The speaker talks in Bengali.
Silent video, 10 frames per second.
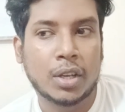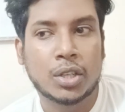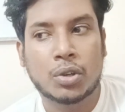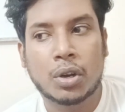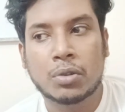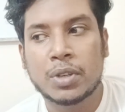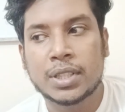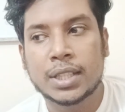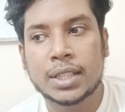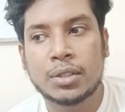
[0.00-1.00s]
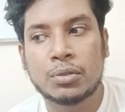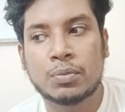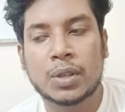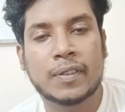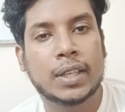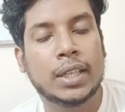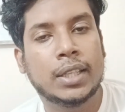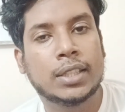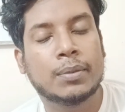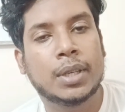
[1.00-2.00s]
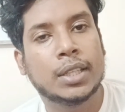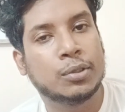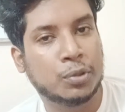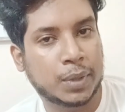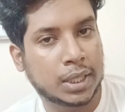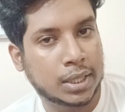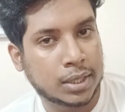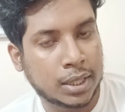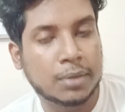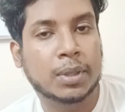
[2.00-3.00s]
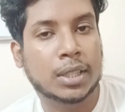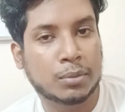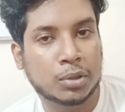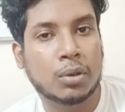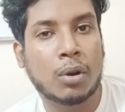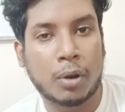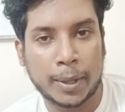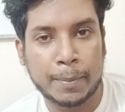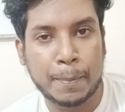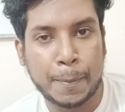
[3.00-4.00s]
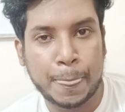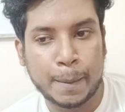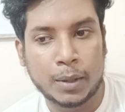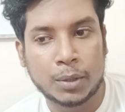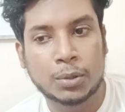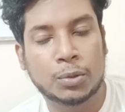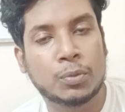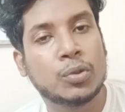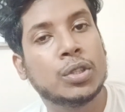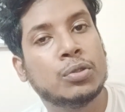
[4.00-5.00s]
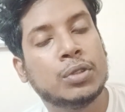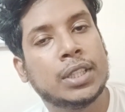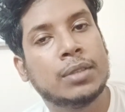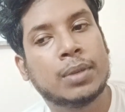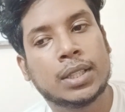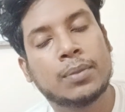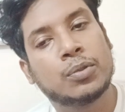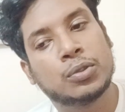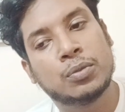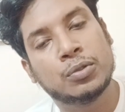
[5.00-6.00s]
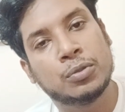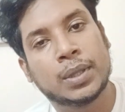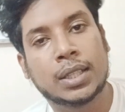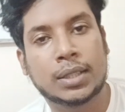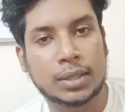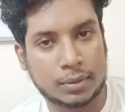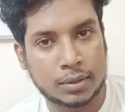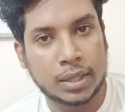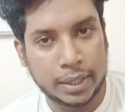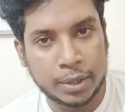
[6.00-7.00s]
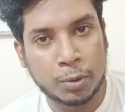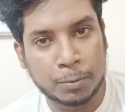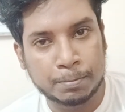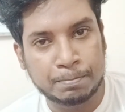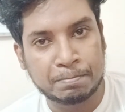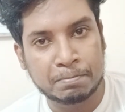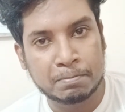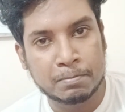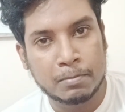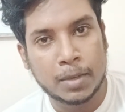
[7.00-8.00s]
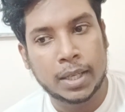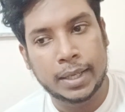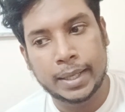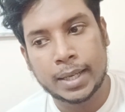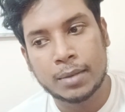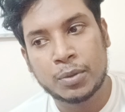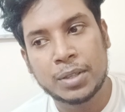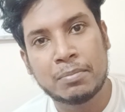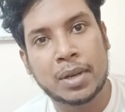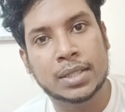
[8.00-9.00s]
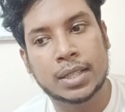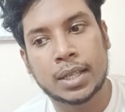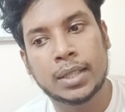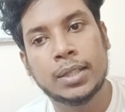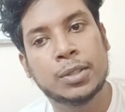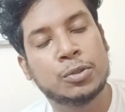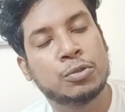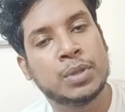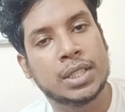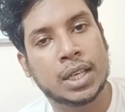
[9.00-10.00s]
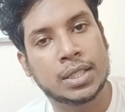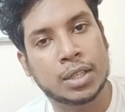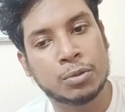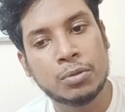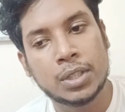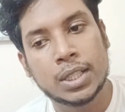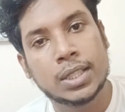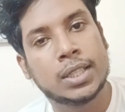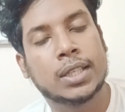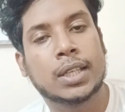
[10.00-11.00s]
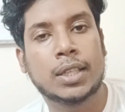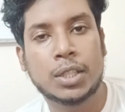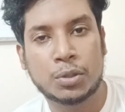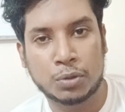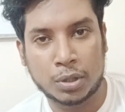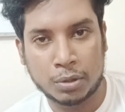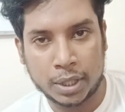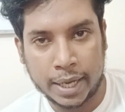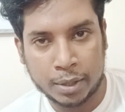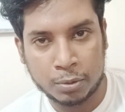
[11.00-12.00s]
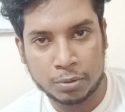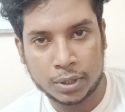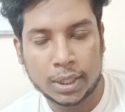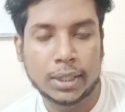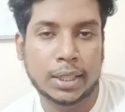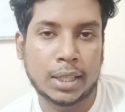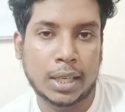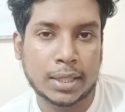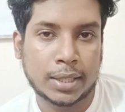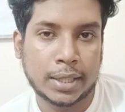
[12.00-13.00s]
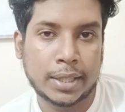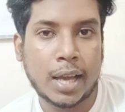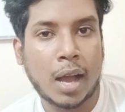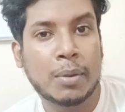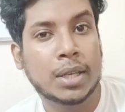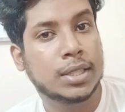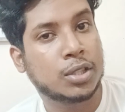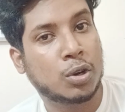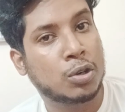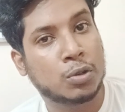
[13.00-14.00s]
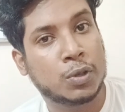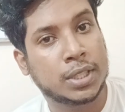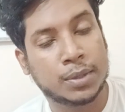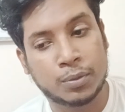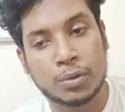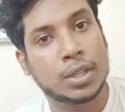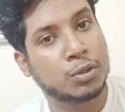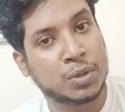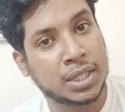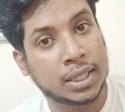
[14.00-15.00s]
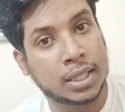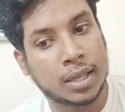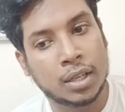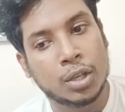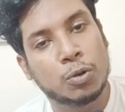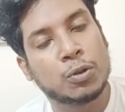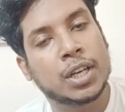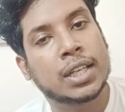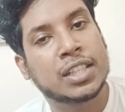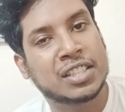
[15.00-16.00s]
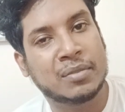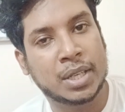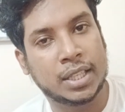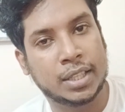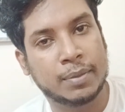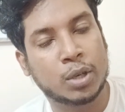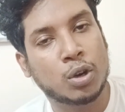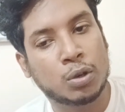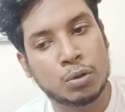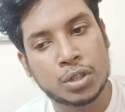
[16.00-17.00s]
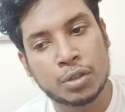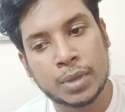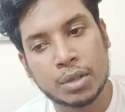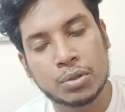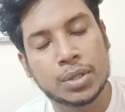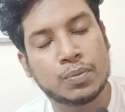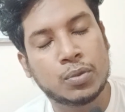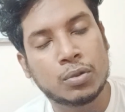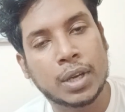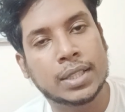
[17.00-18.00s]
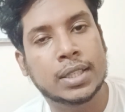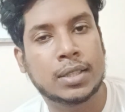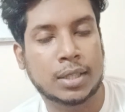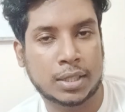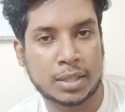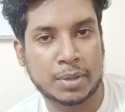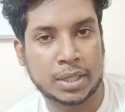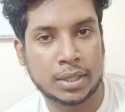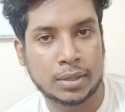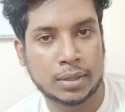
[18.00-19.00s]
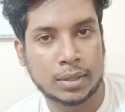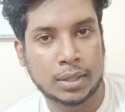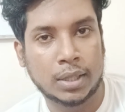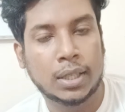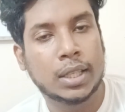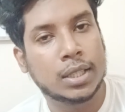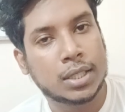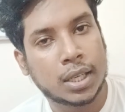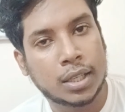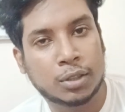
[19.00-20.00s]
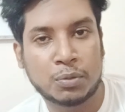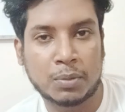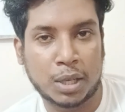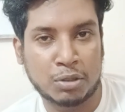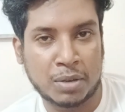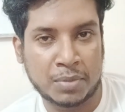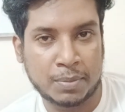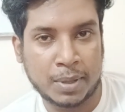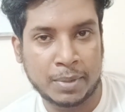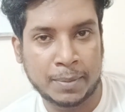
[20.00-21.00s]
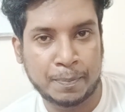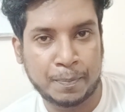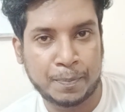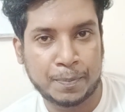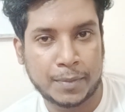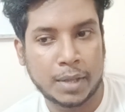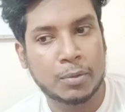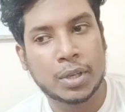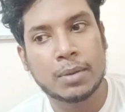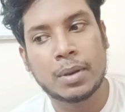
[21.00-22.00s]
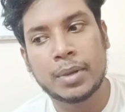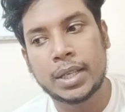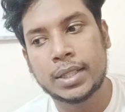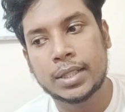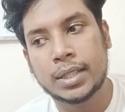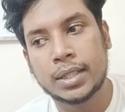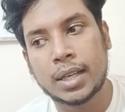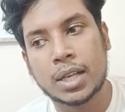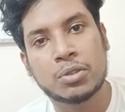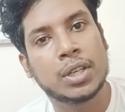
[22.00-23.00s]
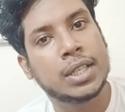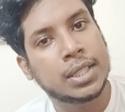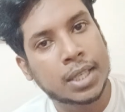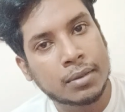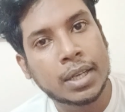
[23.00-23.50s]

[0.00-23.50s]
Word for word: শর্ট কোয়েশ্চেন কিন্তু পারফেক্টলি লিখতে পারলে দুই পাতা তিন পাতার মতো হয় তো তুমি ওই দুই তিন পাতা প্রথম দুই পাতার লিখো লেখার পরে মাঝখানে তুমি যা জানো সেটাকে সুন্দর করে লেখো দেন লাস্টে গিয়ে আবার যে শর্ট কোশ্চেন পুরোটা তুমি জানতা ওটার একটা সামারি লিখবে কনক্লুশন মানে হচ্ছে পুরো অ্যান্সারটার সামারি ইনশাল্লাহ তুমি ভালো নাম্বার পাবে এবং এভাবে লিখতে আসলে টিচাররাই